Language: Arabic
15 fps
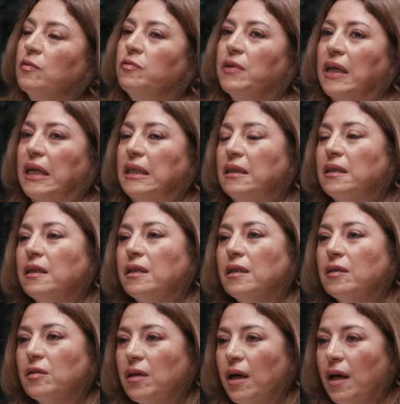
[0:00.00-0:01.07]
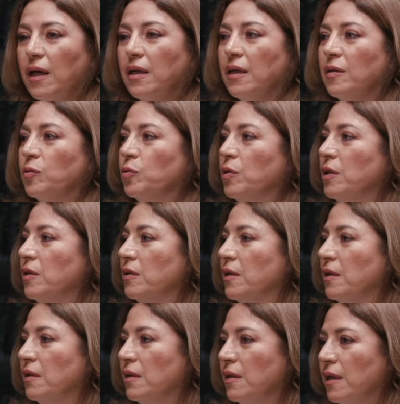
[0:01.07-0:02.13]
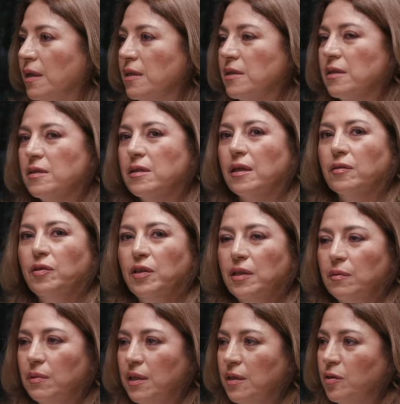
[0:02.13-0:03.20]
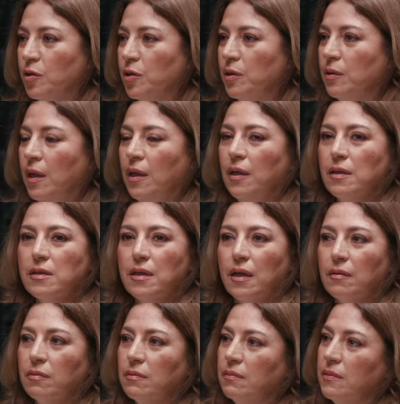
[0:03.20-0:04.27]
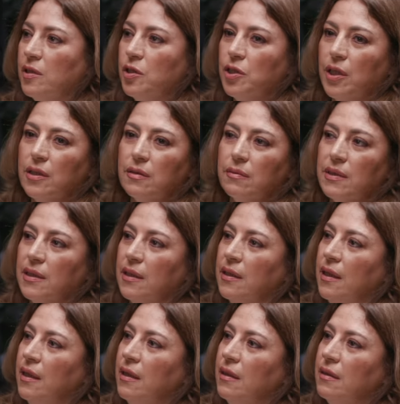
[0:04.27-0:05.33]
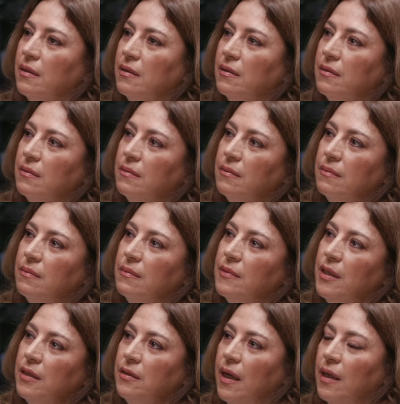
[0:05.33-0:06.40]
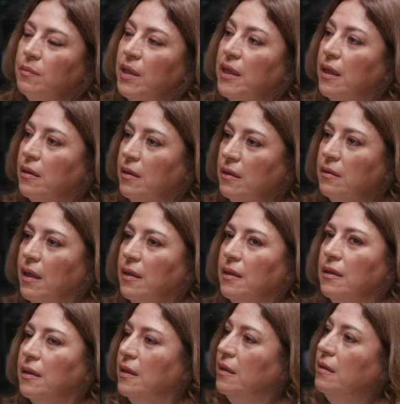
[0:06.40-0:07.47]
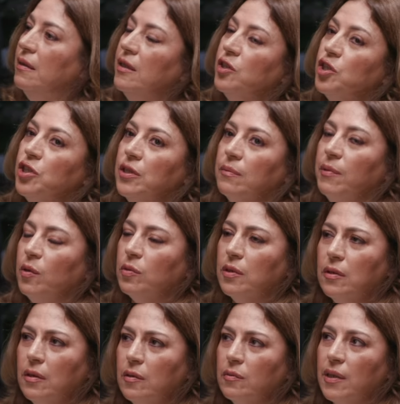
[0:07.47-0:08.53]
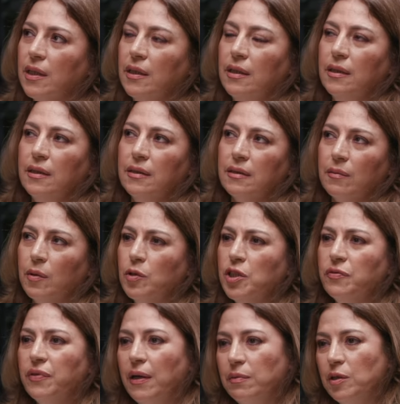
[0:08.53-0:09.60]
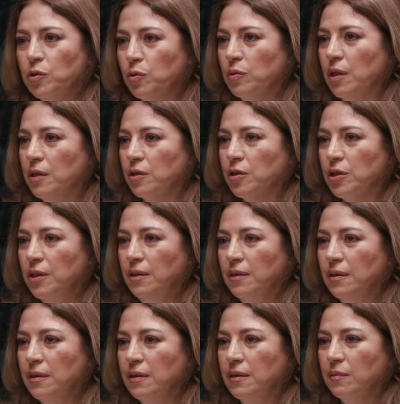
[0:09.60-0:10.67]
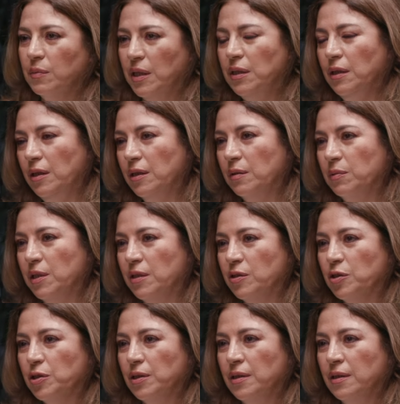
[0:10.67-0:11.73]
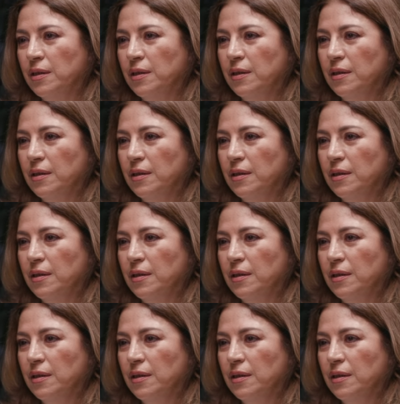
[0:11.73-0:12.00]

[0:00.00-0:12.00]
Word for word: فكثرة الإدخالات وكثرة الناس اللي صارت تحكي بالإنرجي صار كل شخص مثلا آه، رحتي على المكان رحت عليه إيه الإنرجي تبعه كتير حلوة اول شيء افهمي شو الانرجي بعدين احكي بالانرجي